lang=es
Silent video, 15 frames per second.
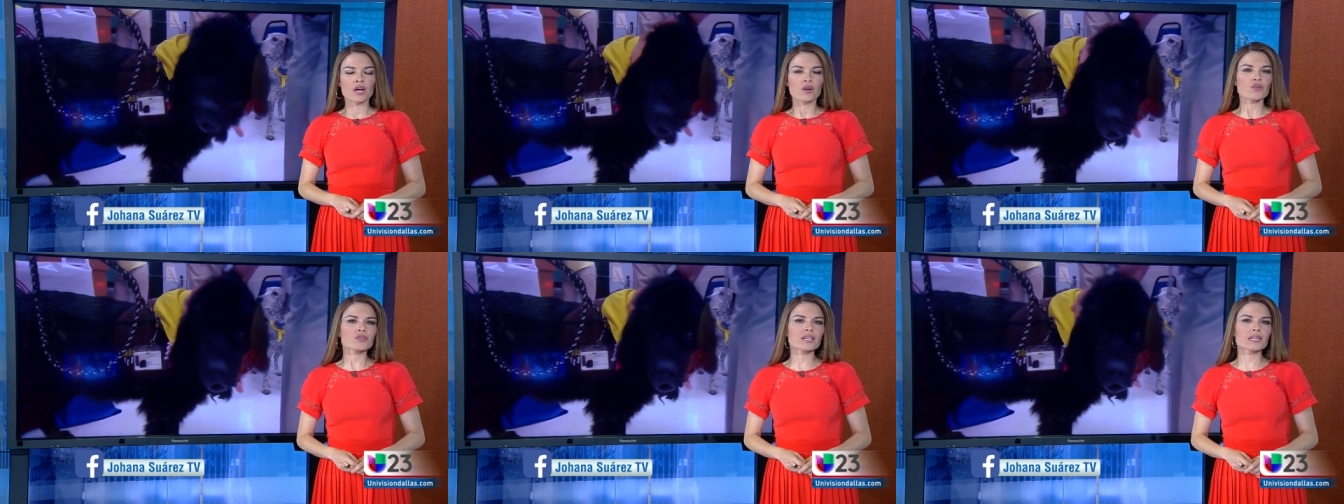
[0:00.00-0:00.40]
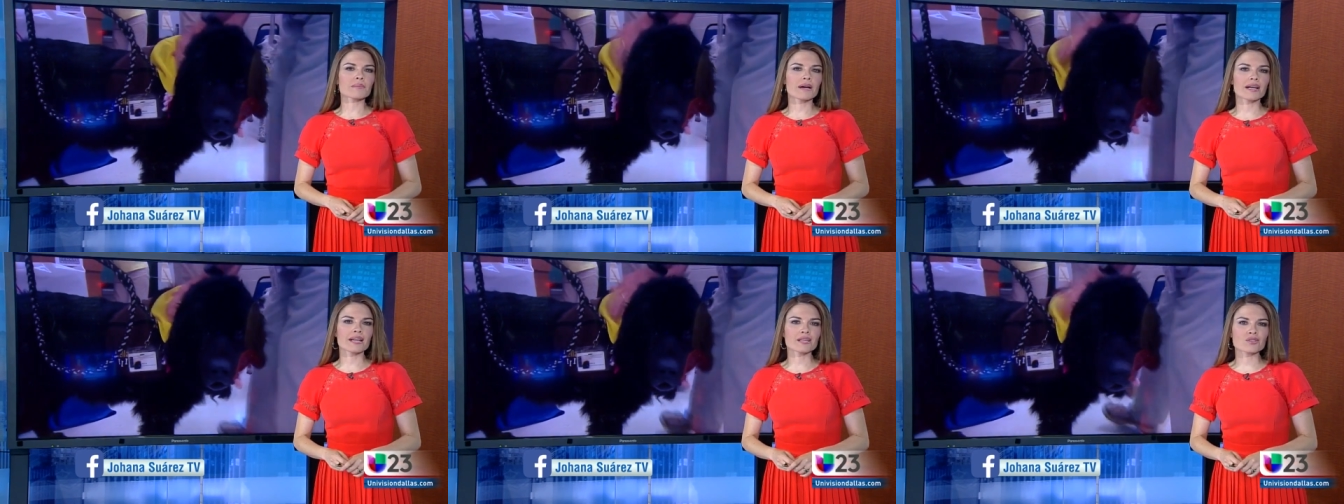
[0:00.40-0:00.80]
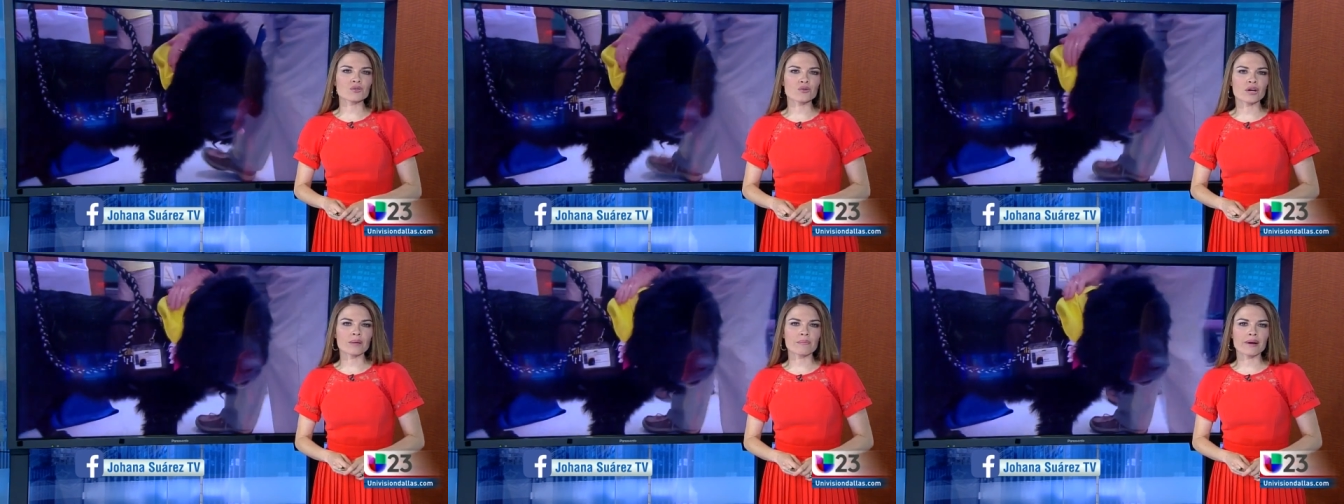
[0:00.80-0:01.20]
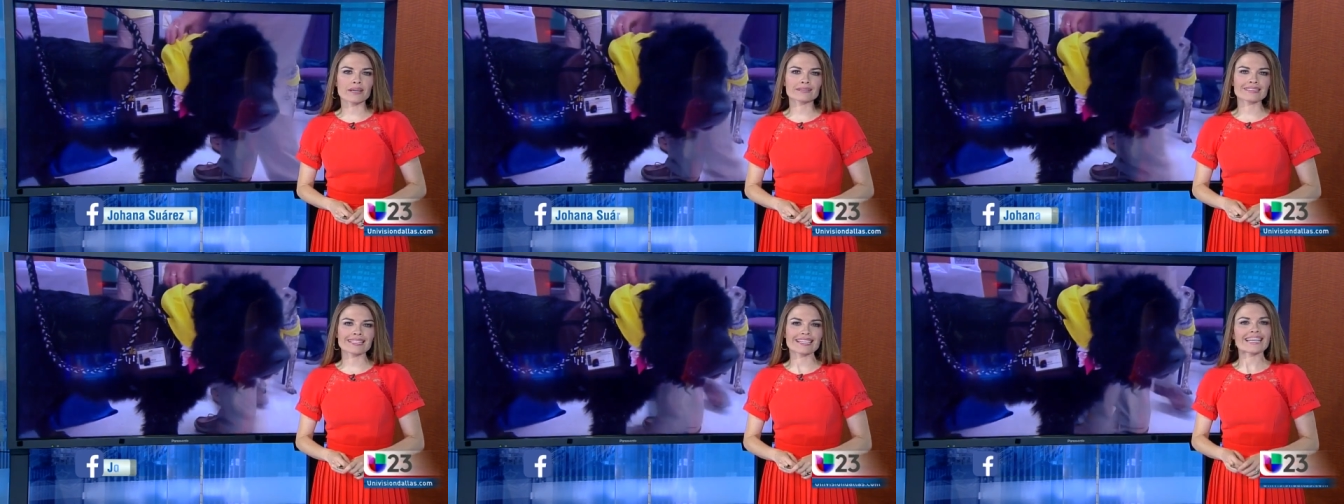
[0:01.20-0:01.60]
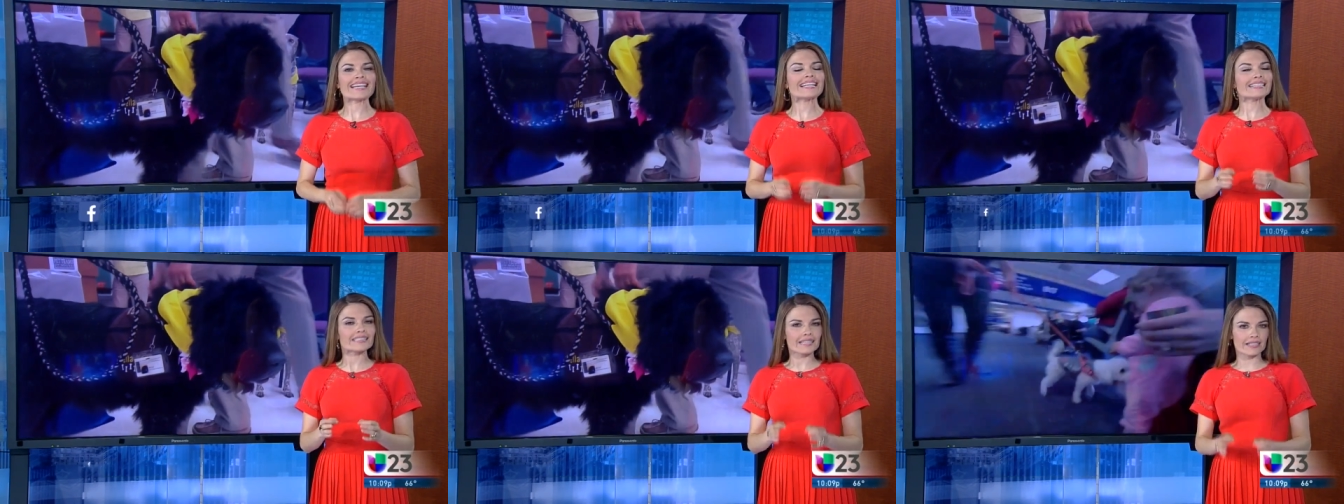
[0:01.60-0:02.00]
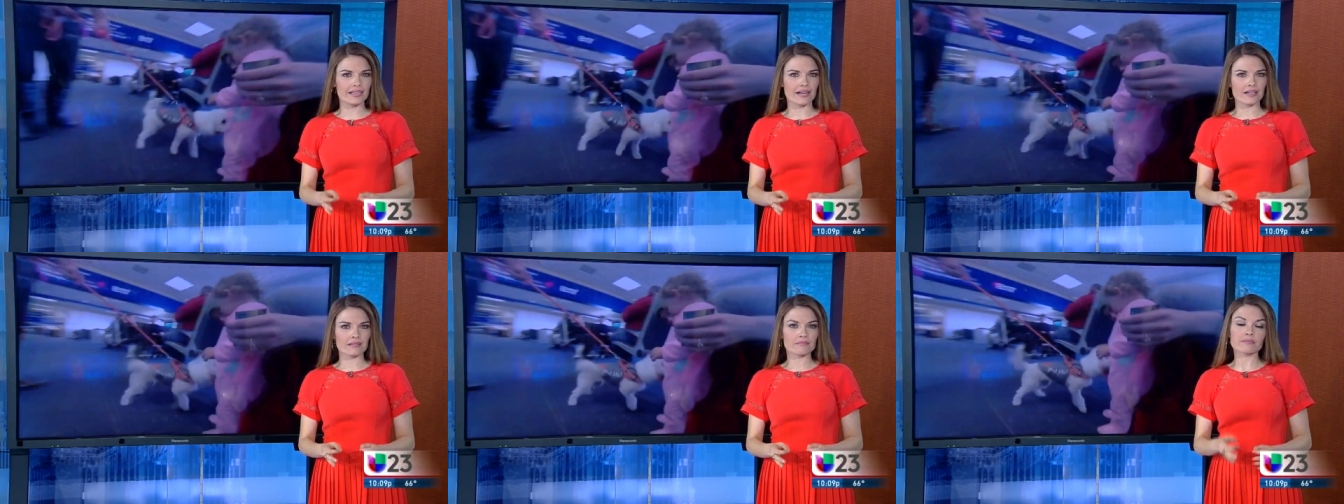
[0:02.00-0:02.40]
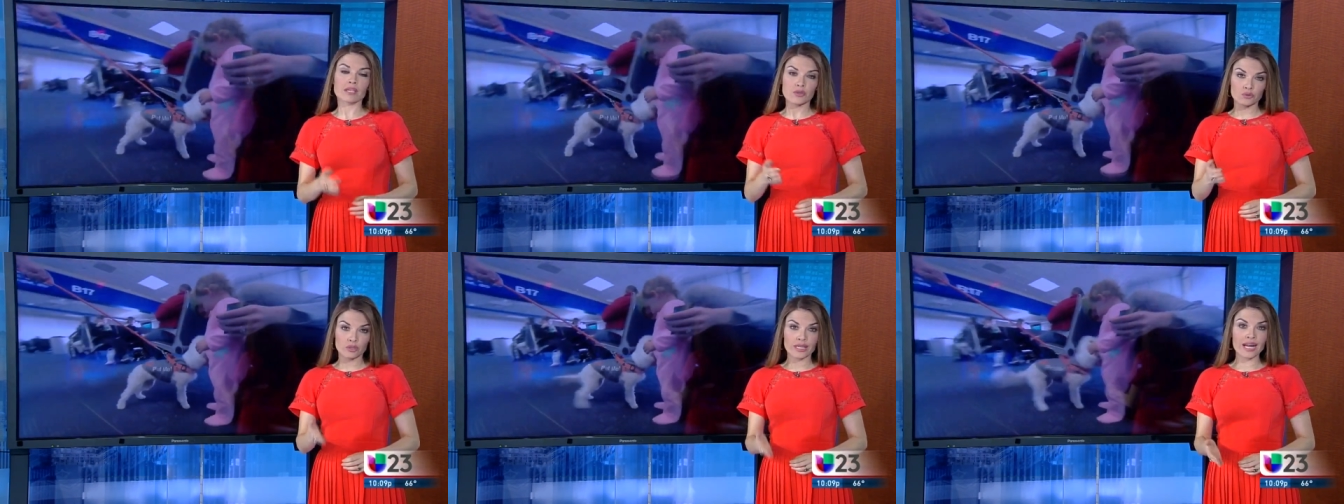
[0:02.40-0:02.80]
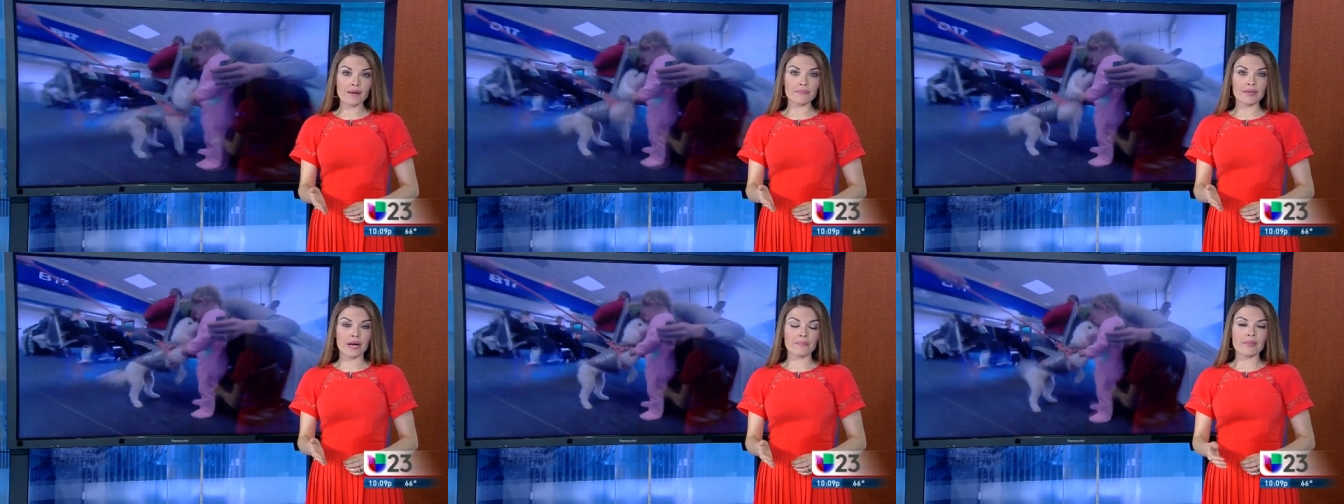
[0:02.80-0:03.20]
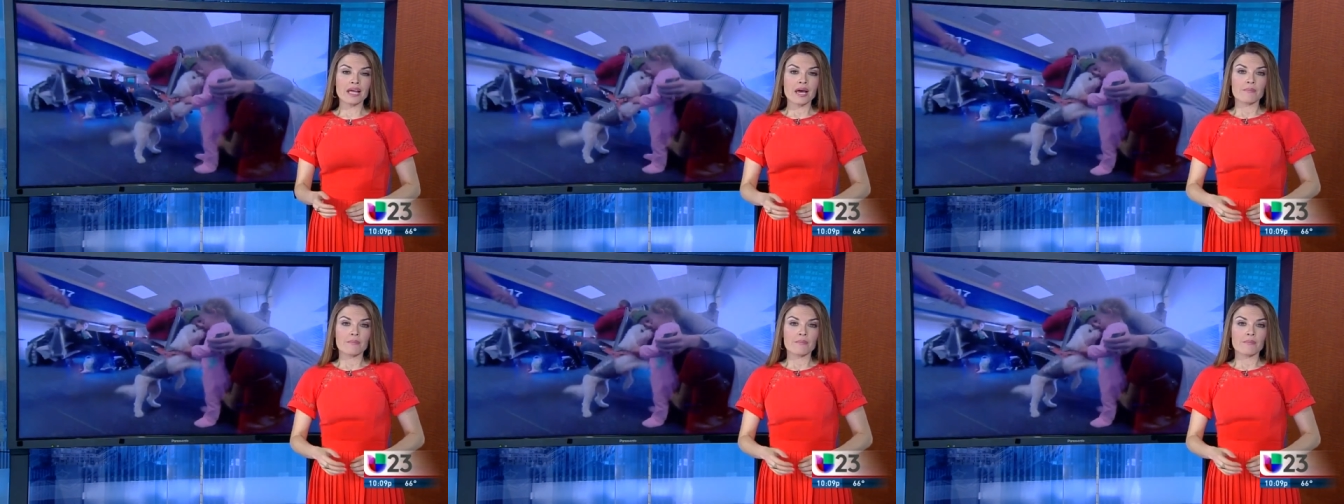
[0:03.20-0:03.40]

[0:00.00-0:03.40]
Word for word: los animales son una parte integral de su terapia.